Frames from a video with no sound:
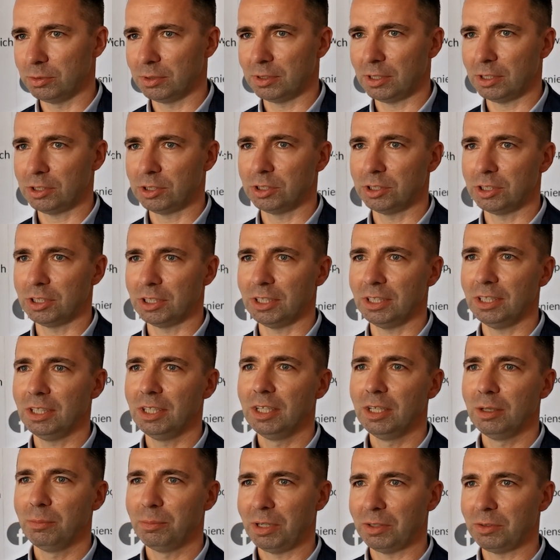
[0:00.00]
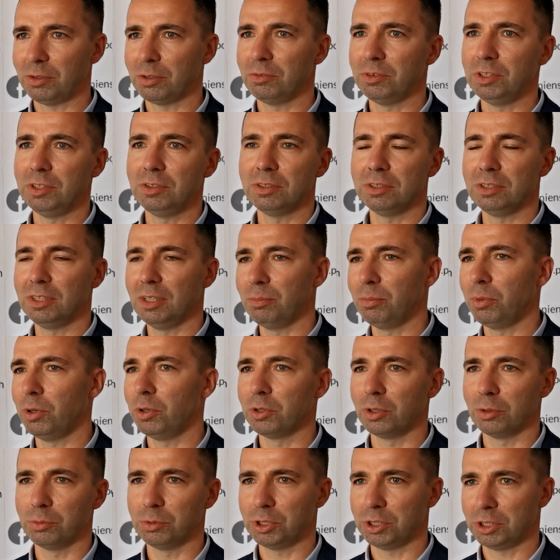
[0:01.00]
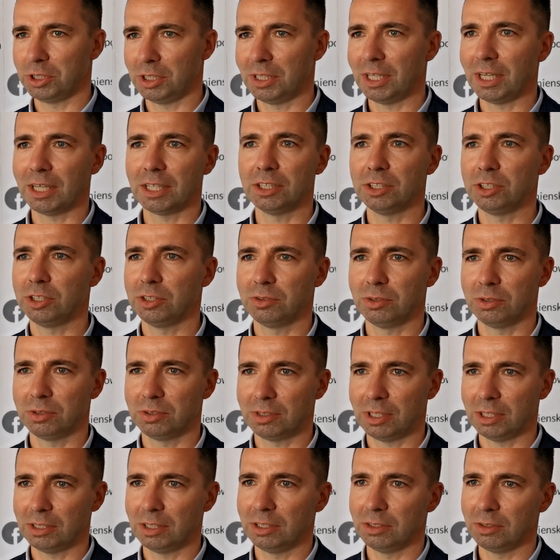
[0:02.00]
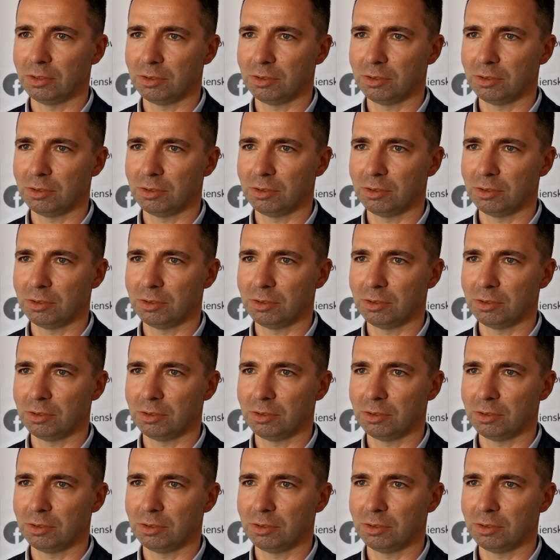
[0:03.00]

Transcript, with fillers: To znaczy, że pracownicy nie boją się, że nagle się coś stanie,